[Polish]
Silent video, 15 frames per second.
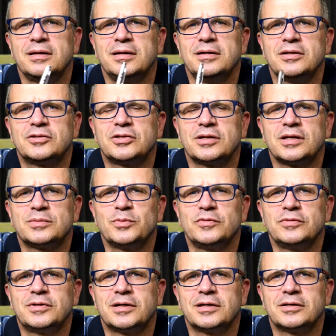jeszcze raz
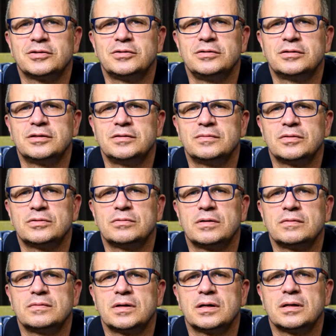mówił Darek Kraśnicki z
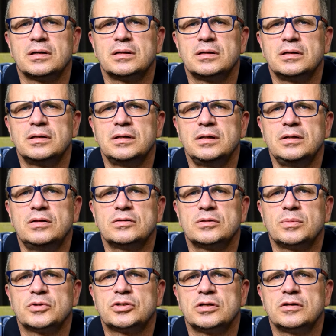Wrocławia i do
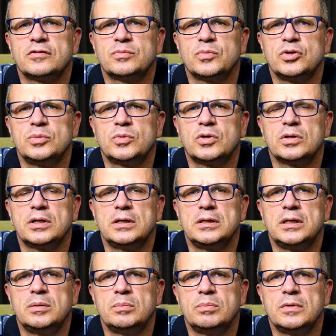zobaczenia w moim
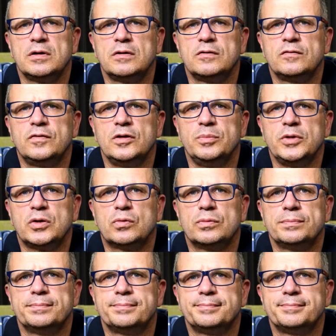kolejnym filmiku.